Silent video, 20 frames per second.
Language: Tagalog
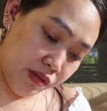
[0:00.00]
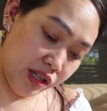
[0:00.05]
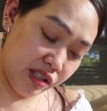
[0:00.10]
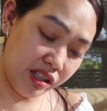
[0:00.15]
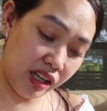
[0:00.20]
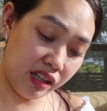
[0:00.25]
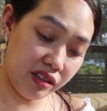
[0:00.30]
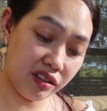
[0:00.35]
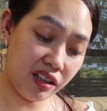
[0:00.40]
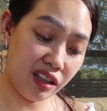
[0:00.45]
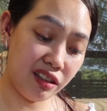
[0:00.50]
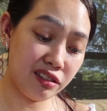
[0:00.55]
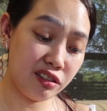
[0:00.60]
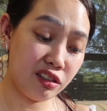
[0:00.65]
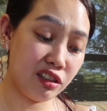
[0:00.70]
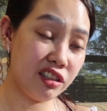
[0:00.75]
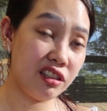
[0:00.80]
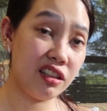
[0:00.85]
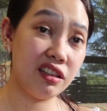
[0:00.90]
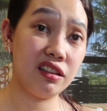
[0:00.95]
May Santal
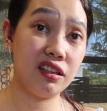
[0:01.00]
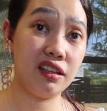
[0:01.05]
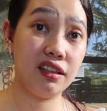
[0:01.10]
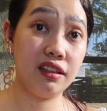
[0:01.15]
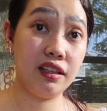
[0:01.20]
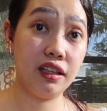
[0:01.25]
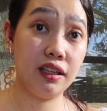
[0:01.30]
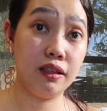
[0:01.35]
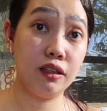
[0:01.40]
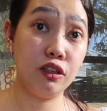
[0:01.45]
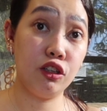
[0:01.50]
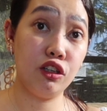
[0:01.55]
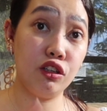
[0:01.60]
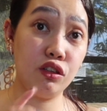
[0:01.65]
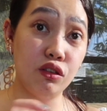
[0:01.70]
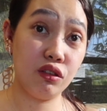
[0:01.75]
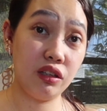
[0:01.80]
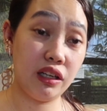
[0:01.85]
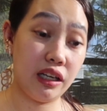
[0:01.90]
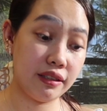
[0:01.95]
33 din.
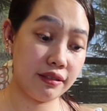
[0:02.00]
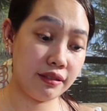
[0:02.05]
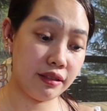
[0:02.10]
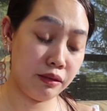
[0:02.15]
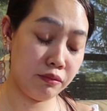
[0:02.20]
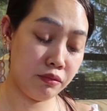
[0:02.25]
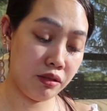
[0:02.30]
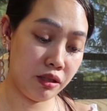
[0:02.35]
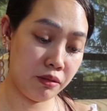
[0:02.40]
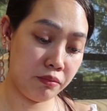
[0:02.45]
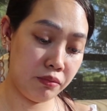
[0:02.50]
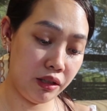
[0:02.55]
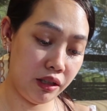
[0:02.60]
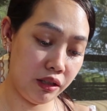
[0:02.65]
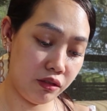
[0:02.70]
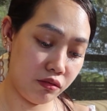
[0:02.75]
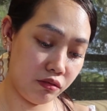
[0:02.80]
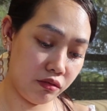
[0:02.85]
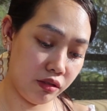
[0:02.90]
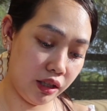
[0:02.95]
Yun yung last time na
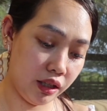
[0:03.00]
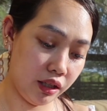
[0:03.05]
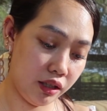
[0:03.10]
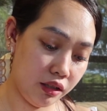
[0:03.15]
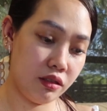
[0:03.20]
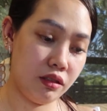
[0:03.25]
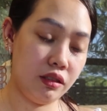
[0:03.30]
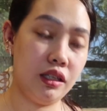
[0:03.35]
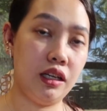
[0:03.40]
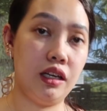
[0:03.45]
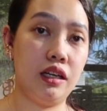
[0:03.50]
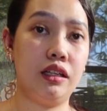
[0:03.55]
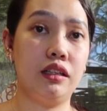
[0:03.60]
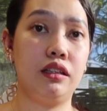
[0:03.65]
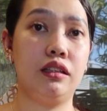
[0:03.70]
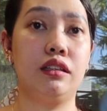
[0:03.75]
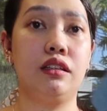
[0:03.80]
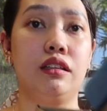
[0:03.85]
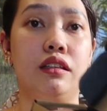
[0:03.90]
nabili ko. Ayan.